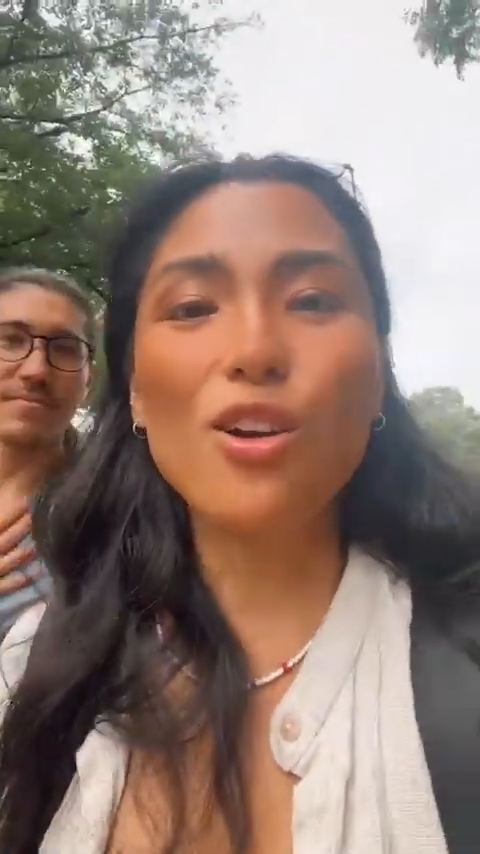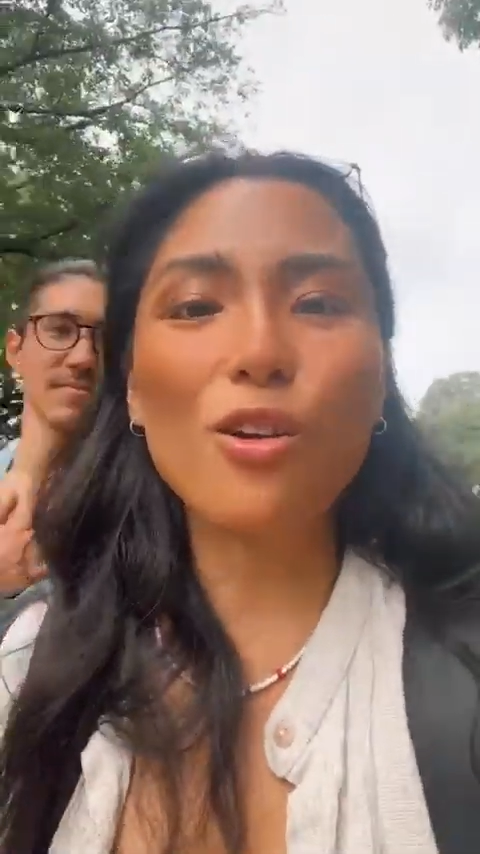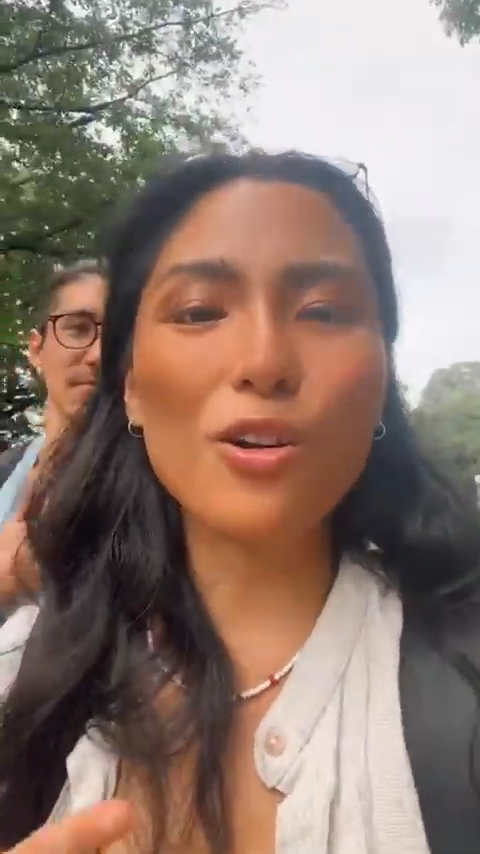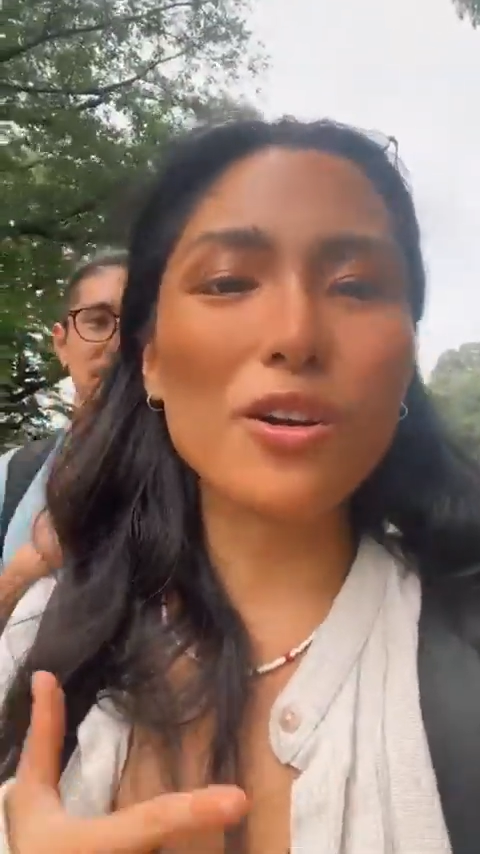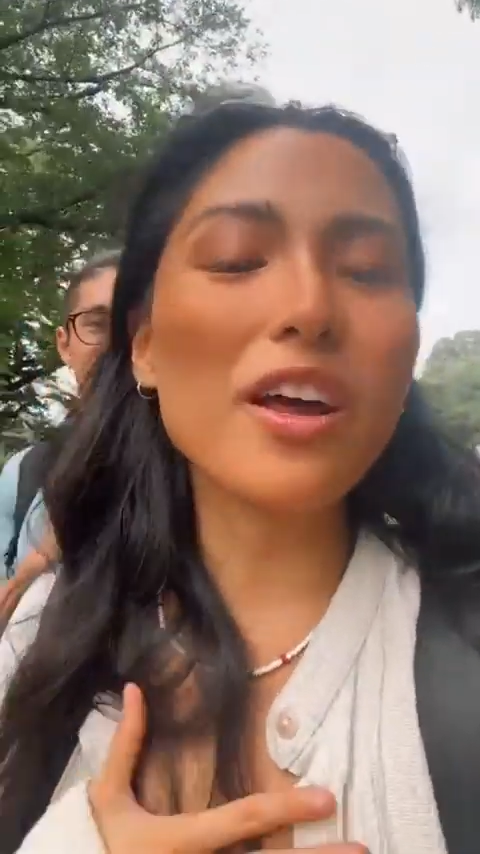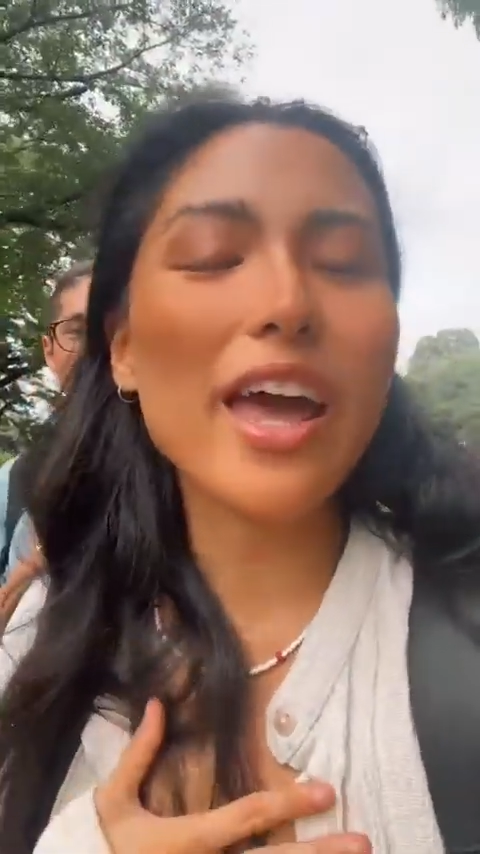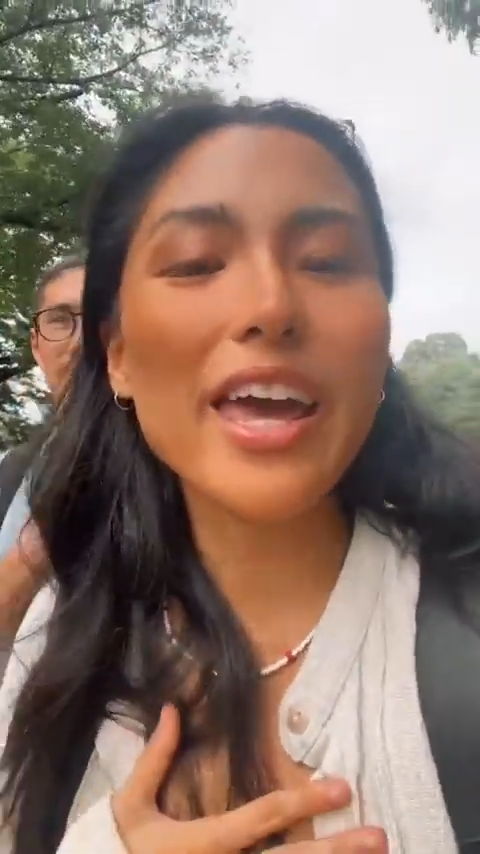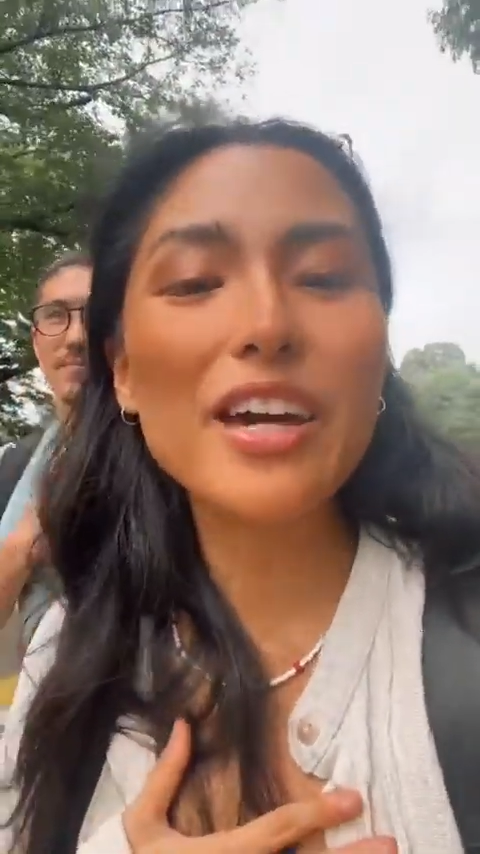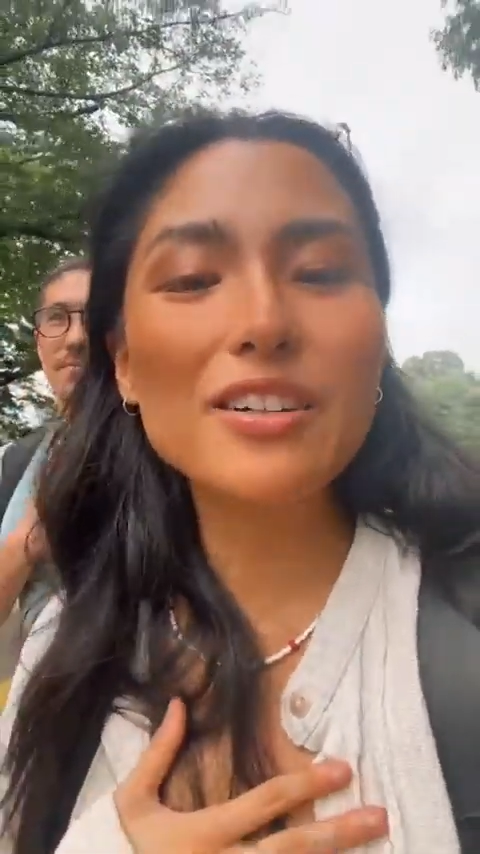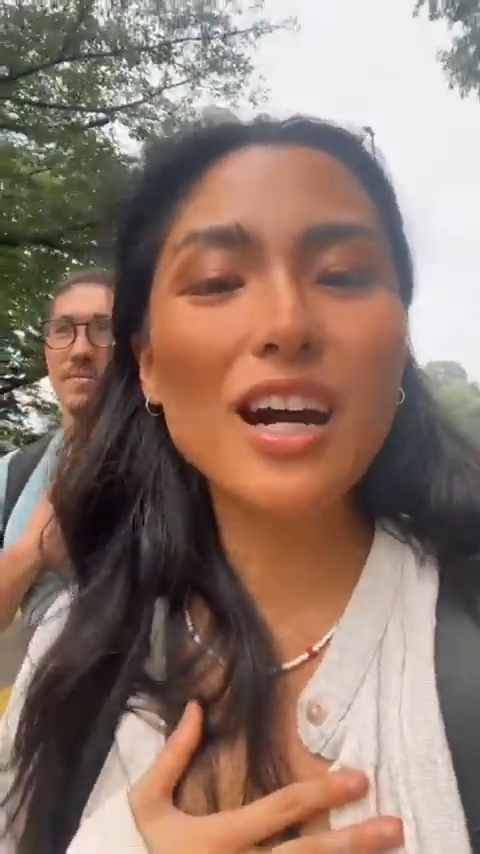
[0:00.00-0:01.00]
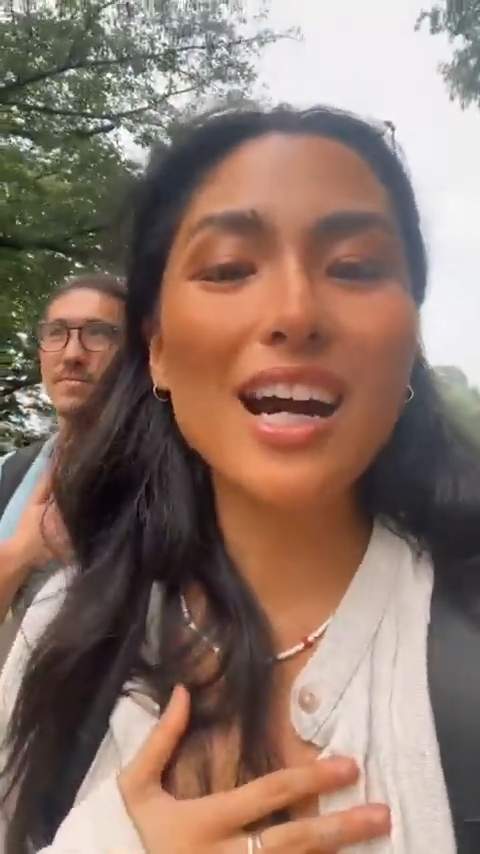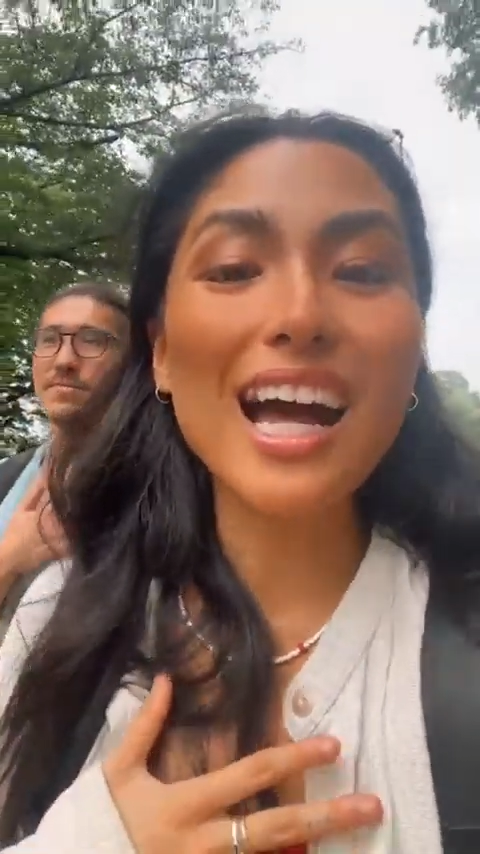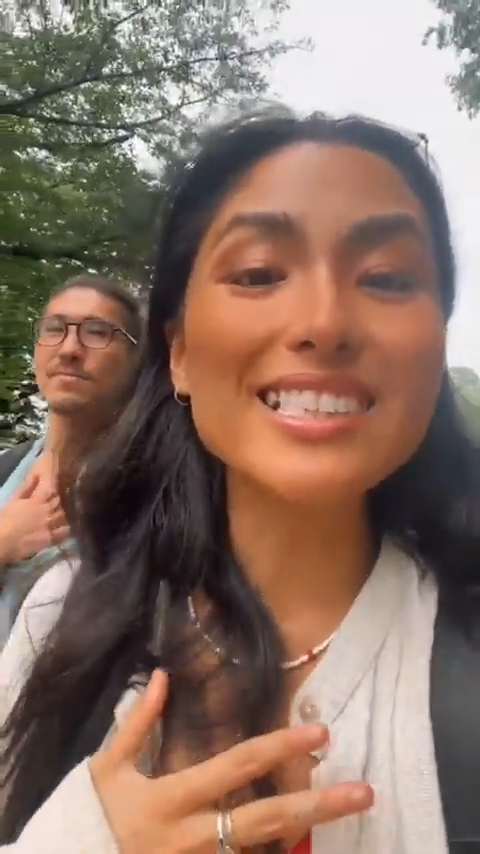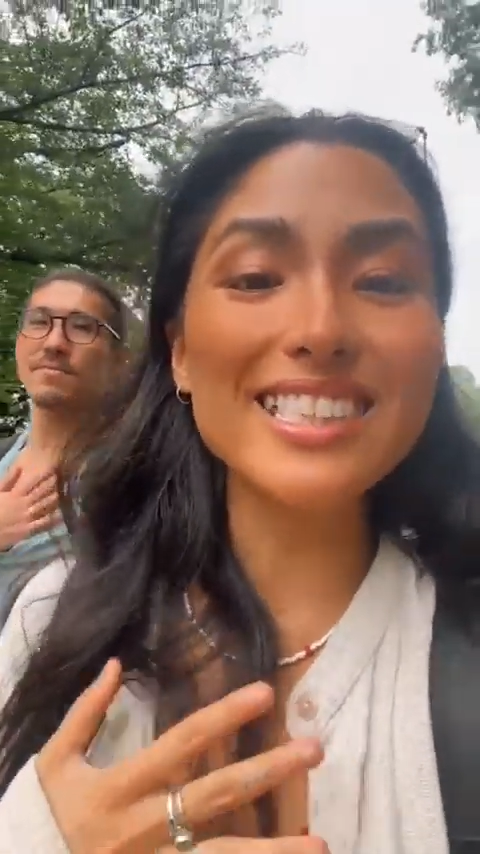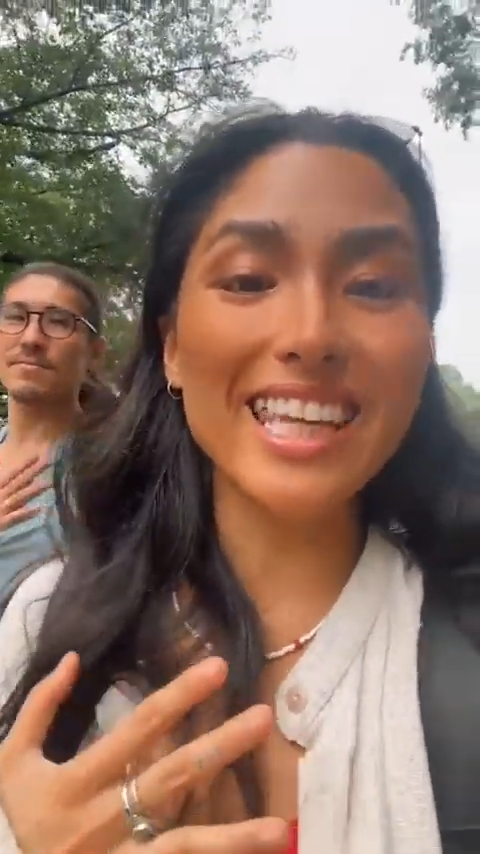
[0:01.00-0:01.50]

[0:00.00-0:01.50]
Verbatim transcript: 心の平穏が感